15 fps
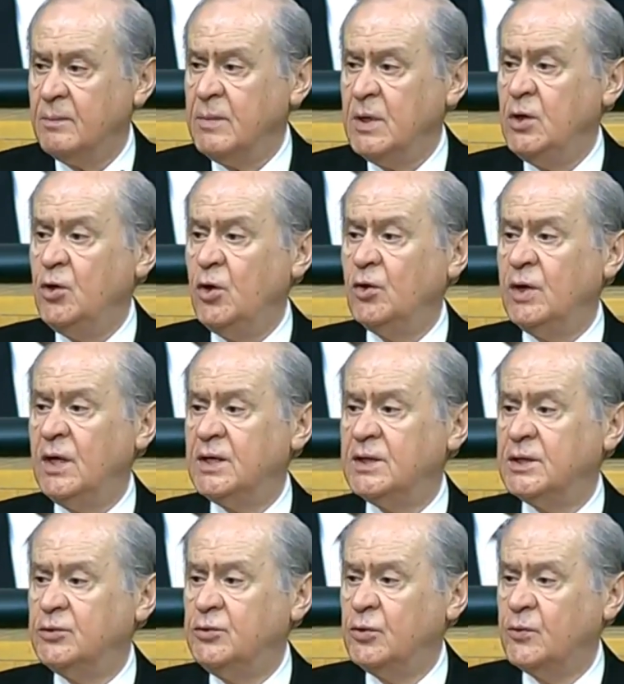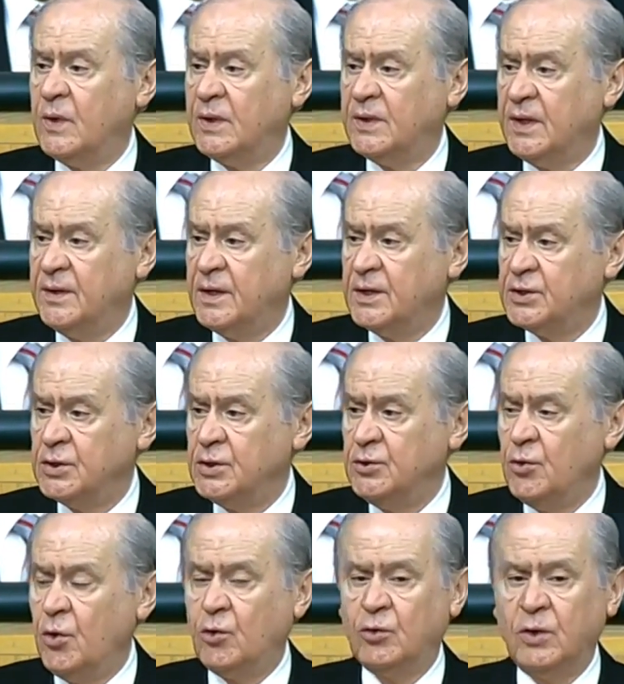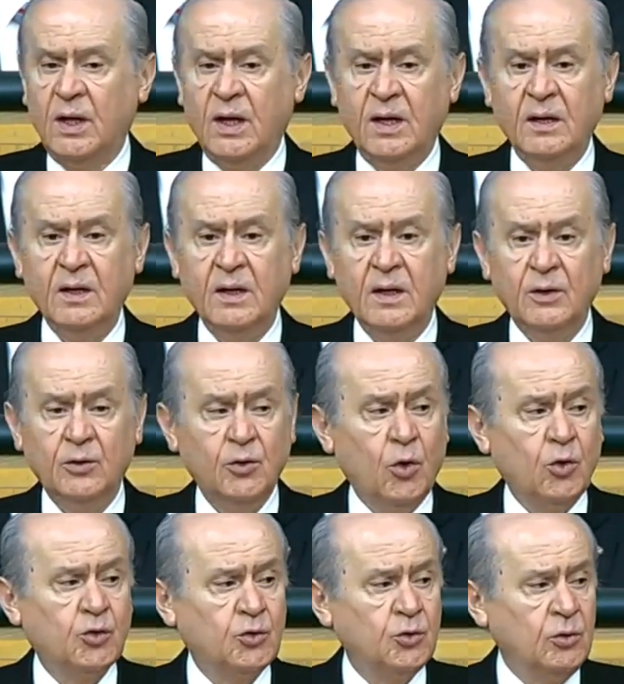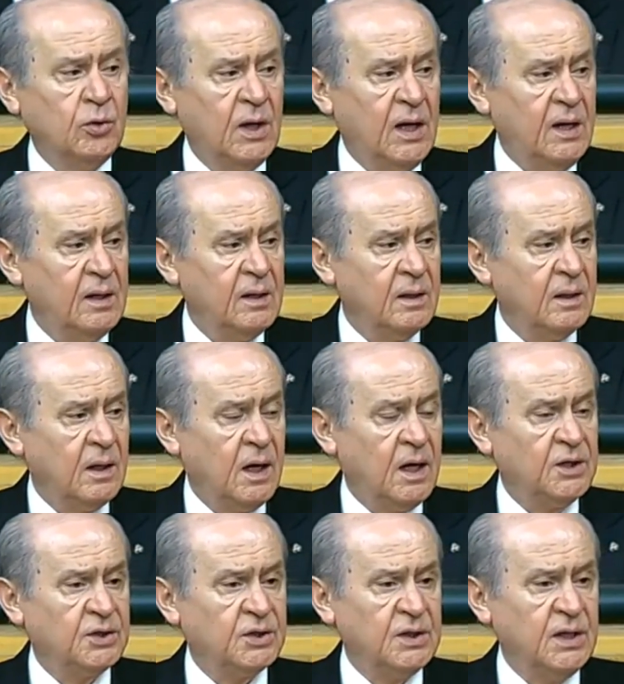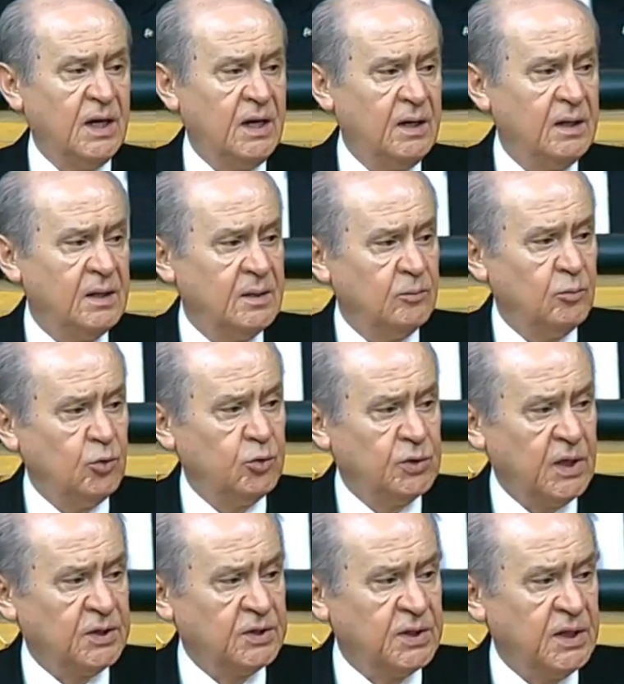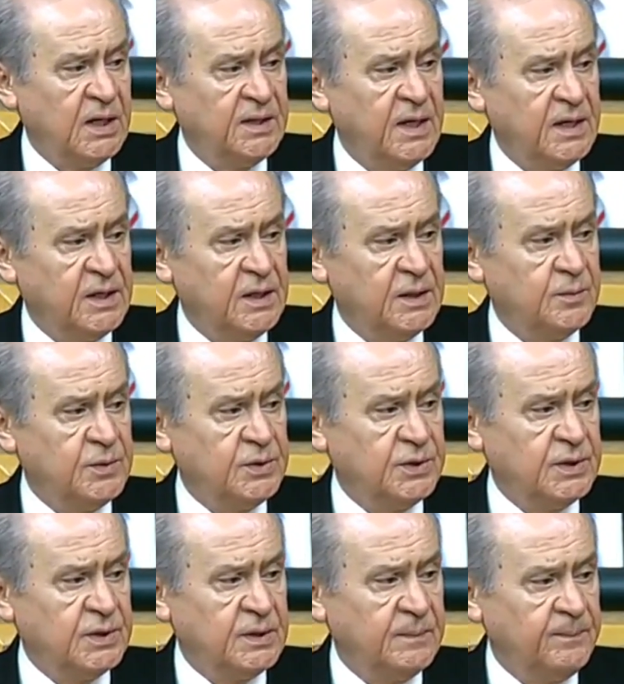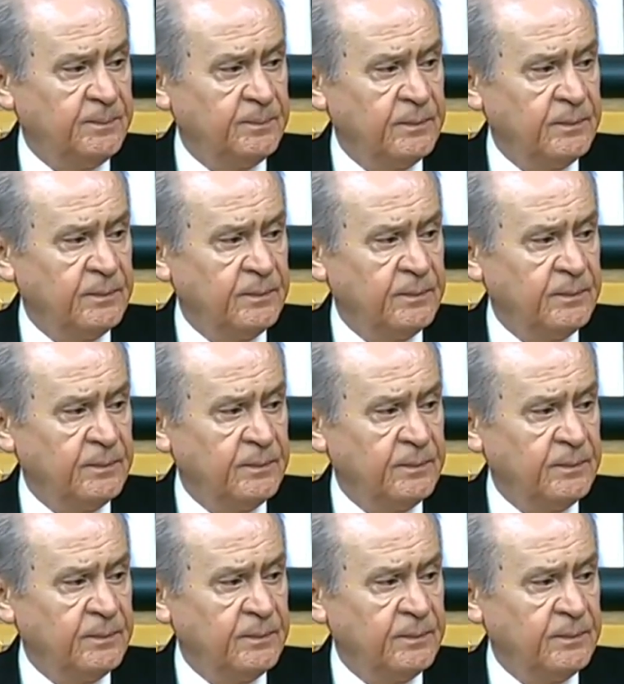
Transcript: milyonlarca Türk vatandaşını yokluğa, yoksulluğa, açlığa, muhtaçlığa terk etmiştir.